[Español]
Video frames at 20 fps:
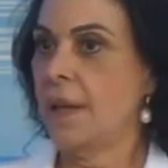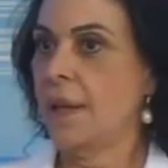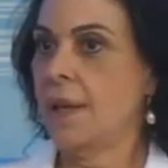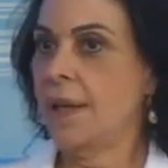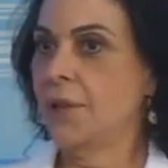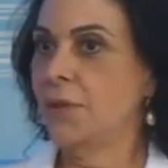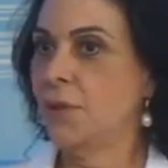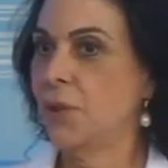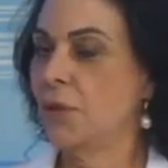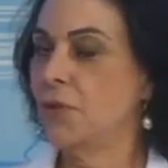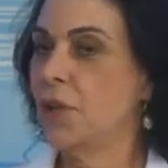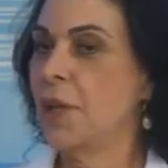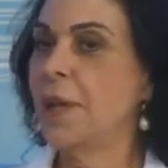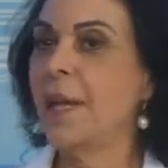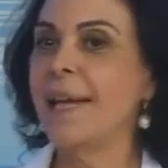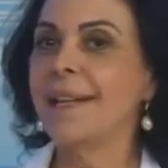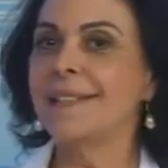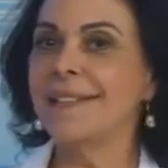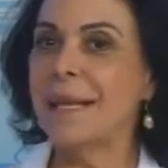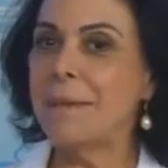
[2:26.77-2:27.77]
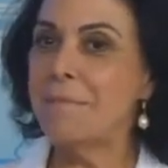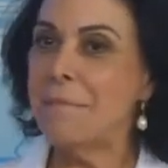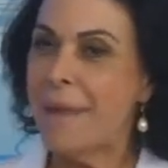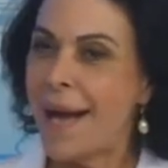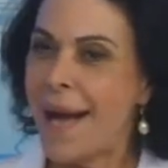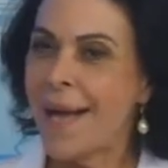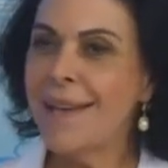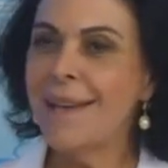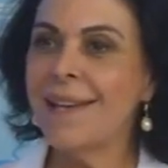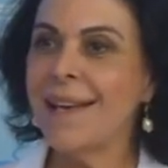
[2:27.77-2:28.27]
Entonces, esa
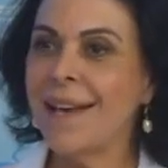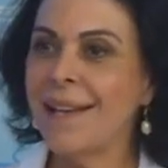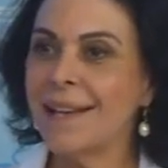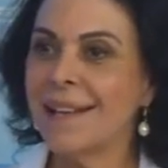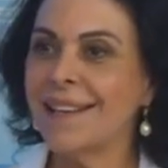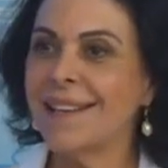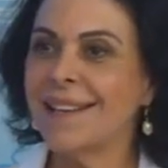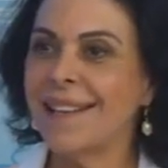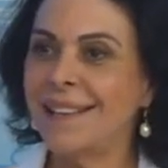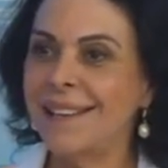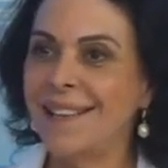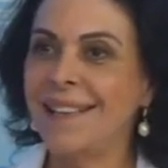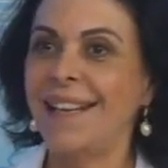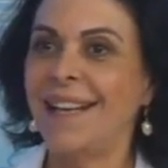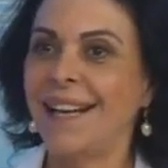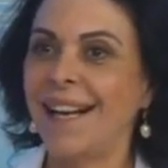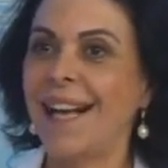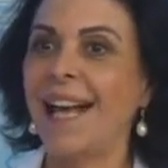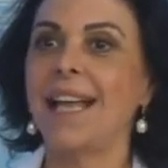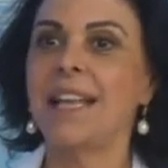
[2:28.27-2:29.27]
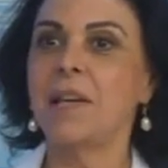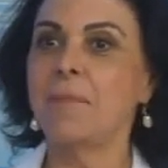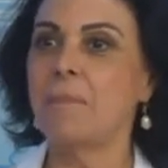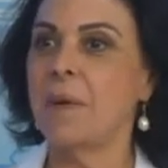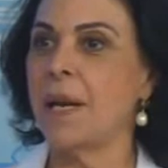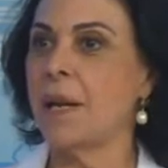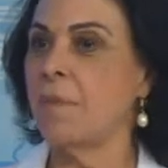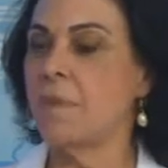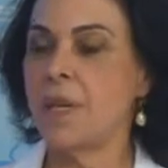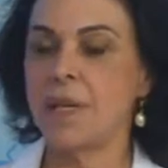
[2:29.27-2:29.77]
magia que tiene Cádiz
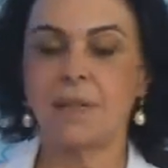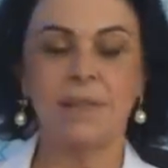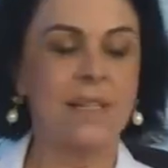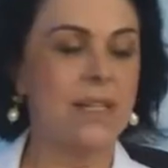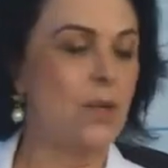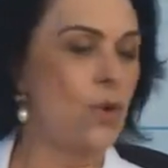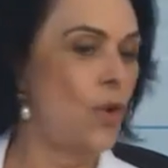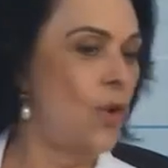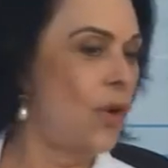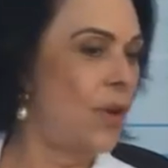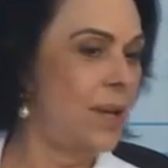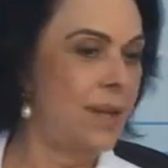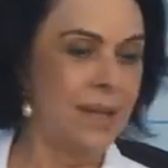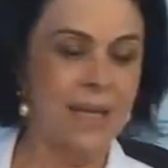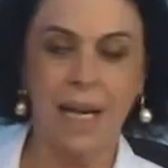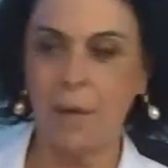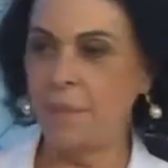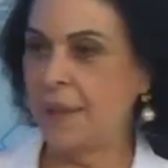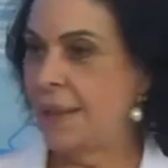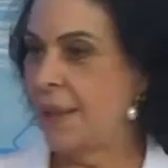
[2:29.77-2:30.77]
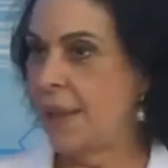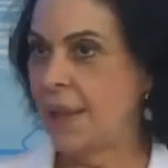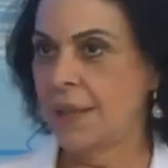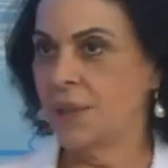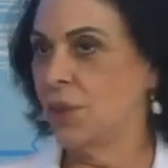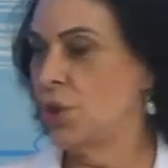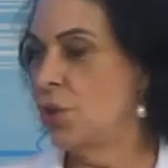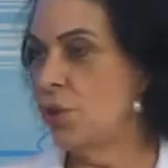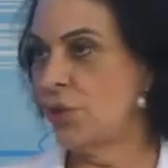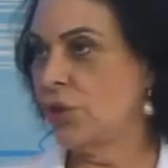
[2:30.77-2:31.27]
para mí ha sido realmente
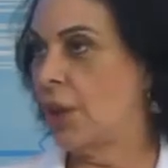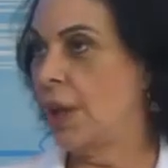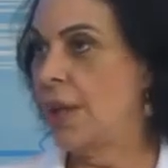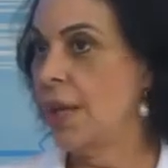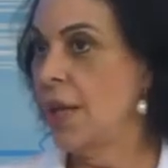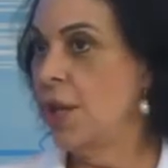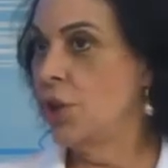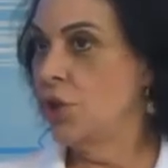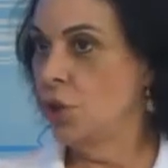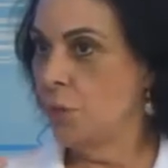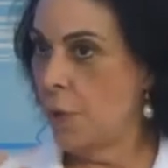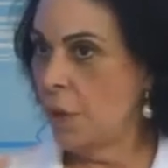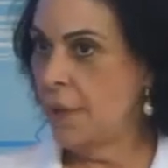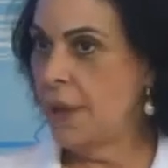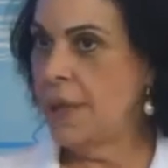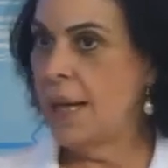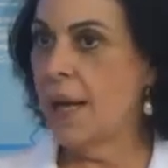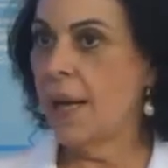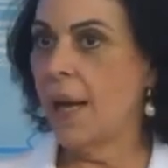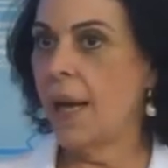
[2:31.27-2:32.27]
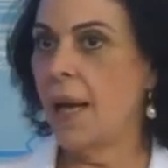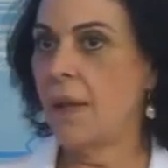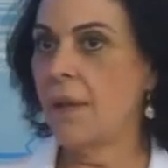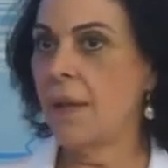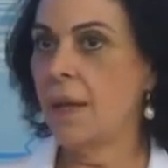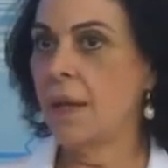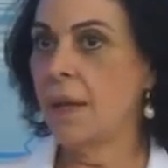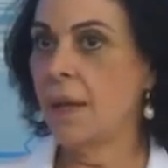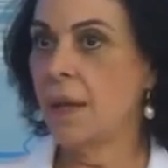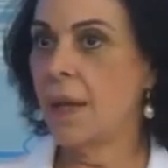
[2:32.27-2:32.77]
grandiosa. Yo me vine a
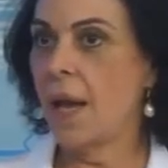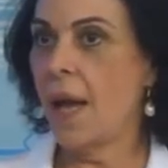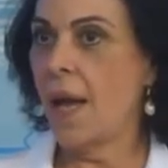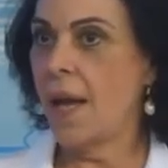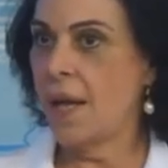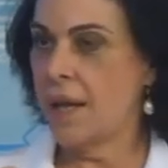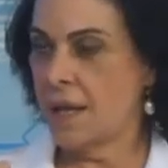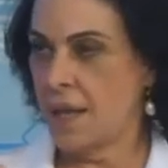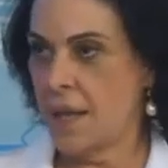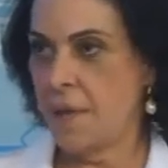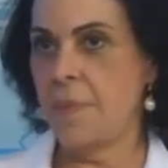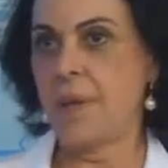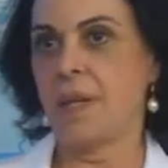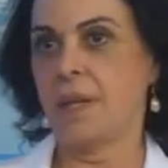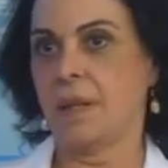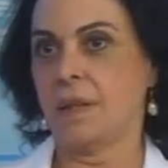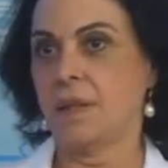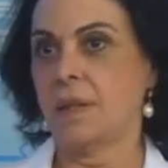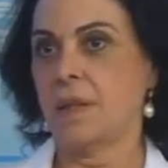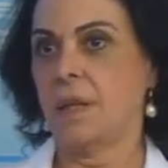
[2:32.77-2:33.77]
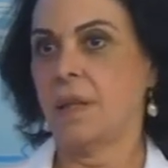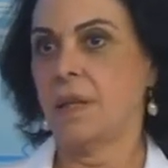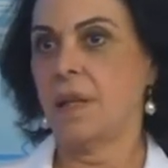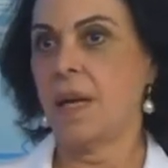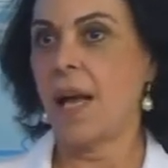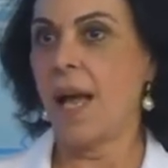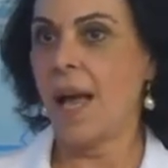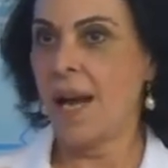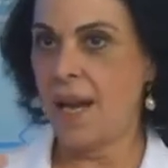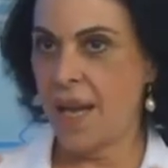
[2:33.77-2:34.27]
Cádiz a escribir
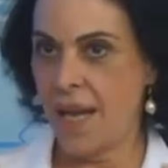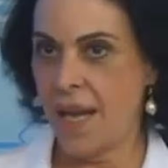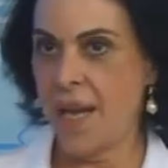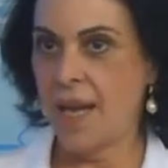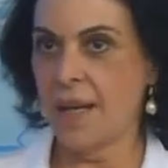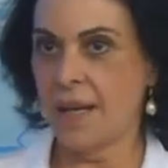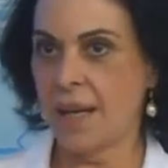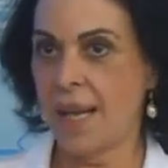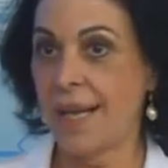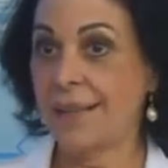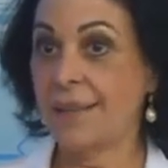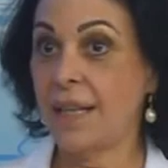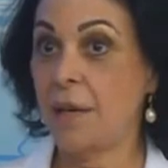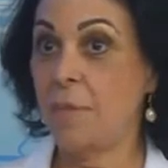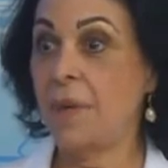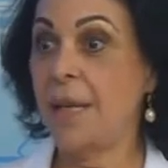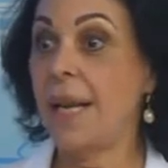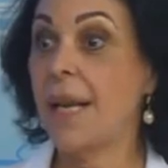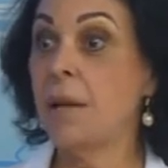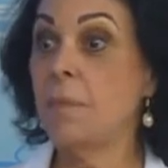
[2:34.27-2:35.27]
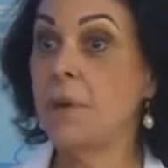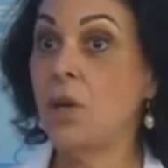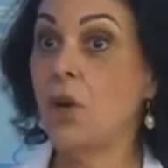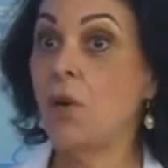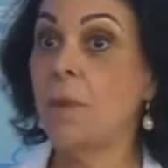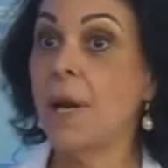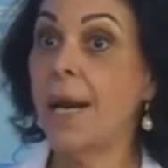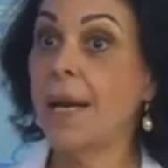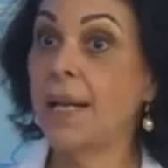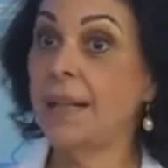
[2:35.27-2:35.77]
a leer, a terminar mi
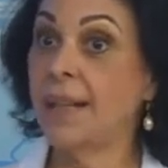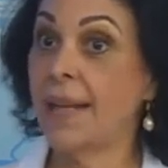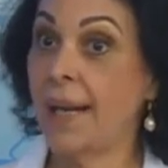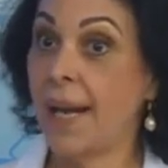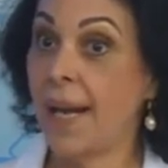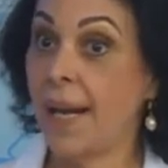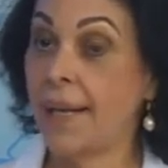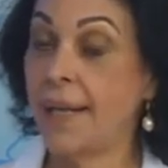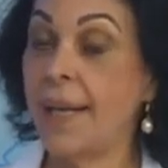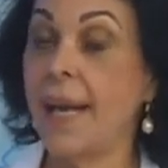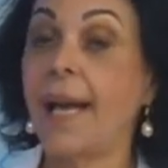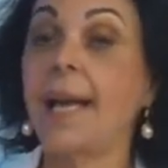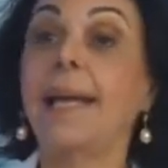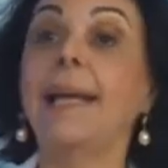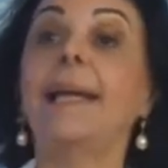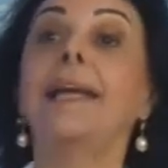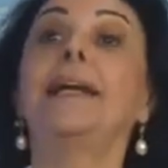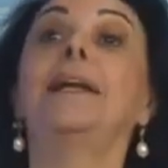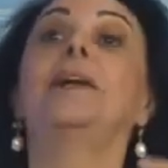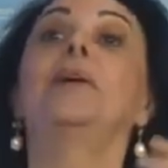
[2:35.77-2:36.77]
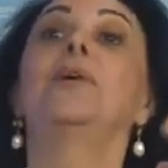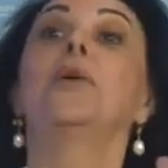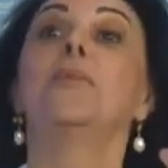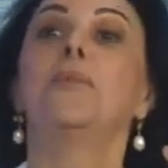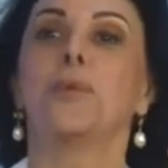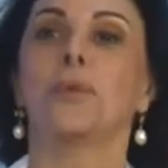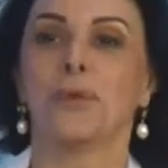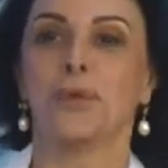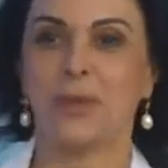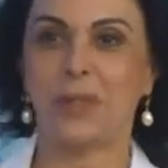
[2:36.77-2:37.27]
obra literaria en lo
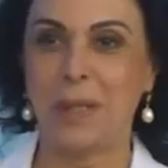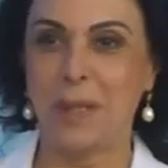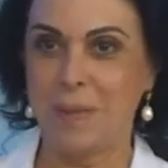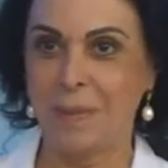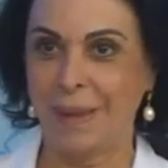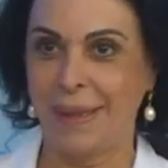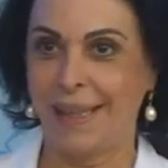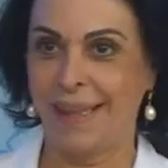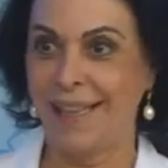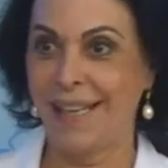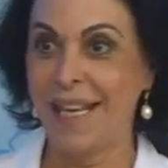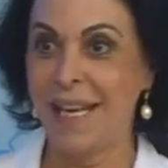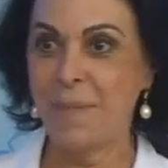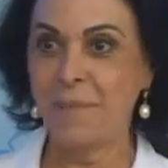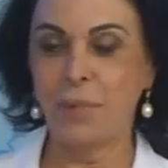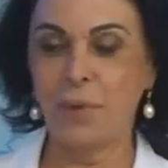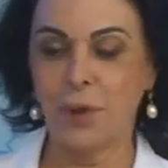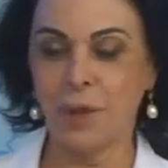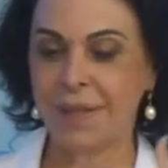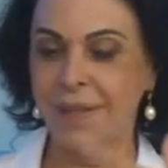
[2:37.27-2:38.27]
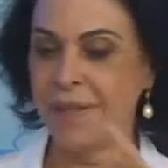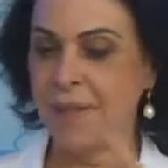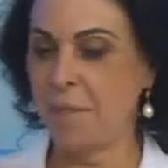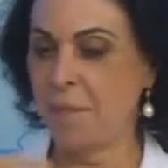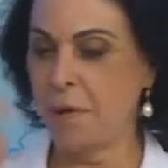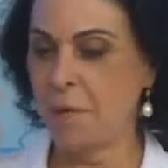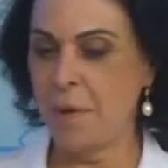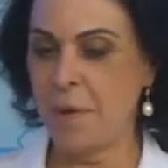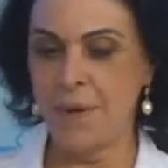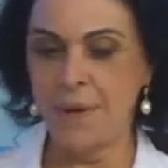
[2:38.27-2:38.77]
posible, porque
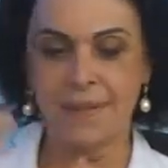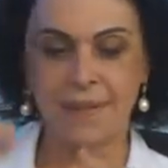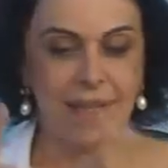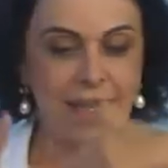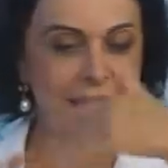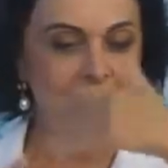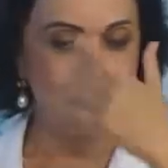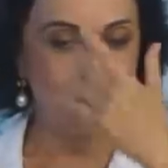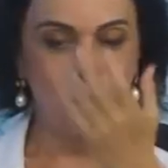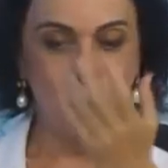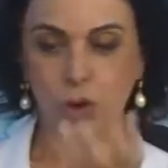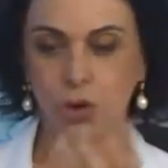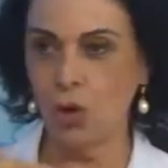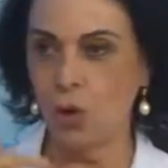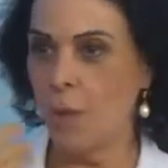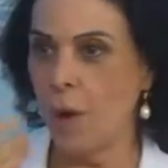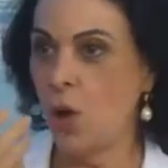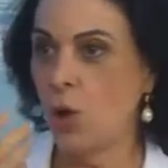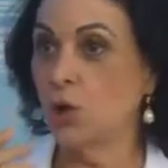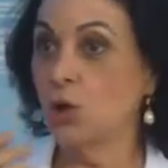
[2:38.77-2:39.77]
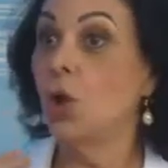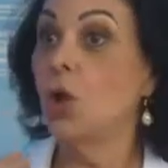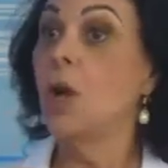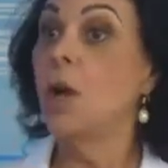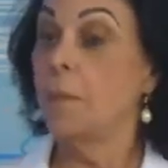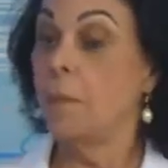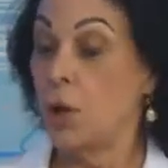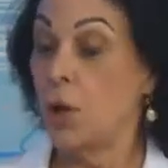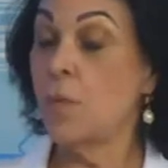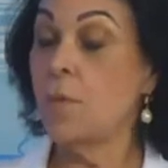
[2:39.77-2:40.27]
siempre me va saliendo otro más otro,
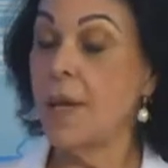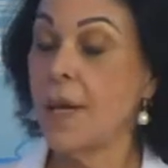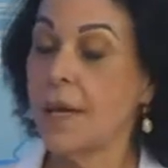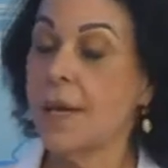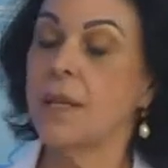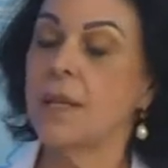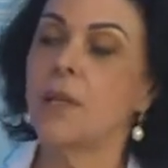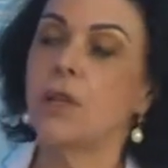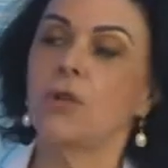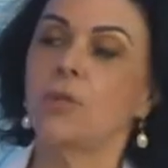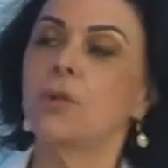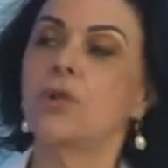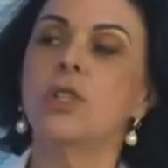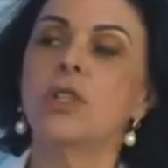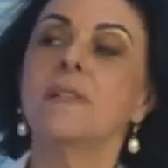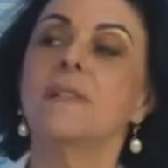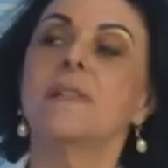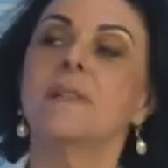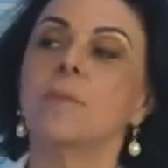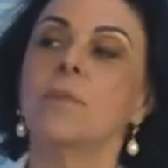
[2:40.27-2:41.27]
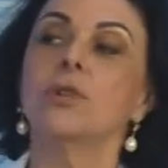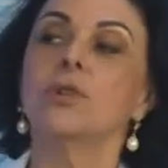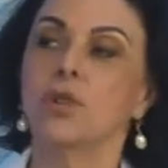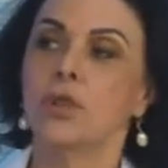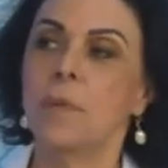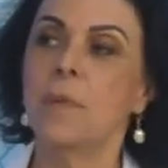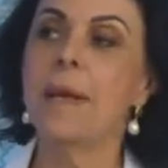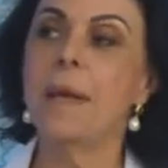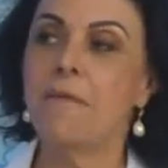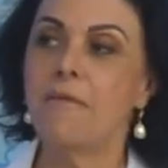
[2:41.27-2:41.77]
pero me ha rendido muchísimo.
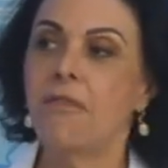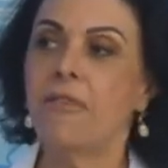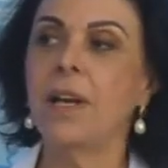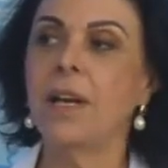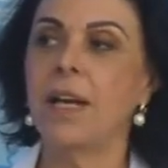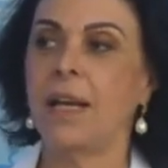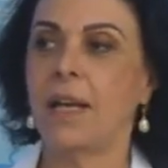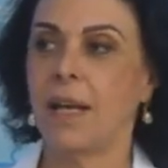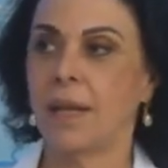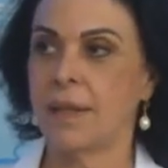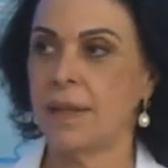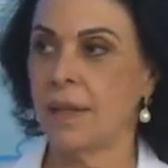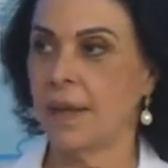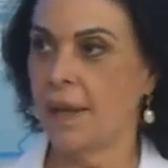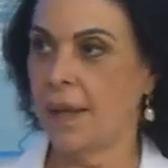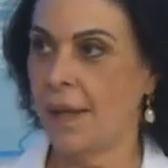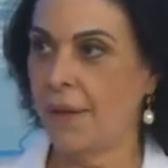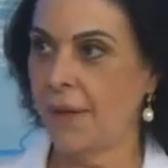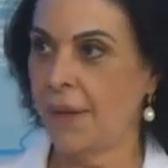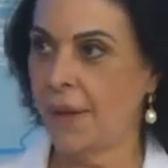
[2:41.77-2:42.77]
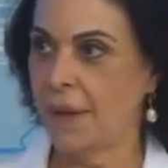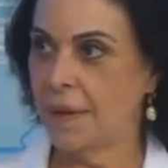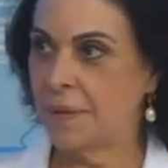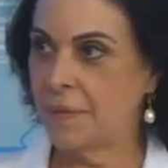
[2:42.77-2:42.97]
Estoy bien feliz aquí en Cádiz.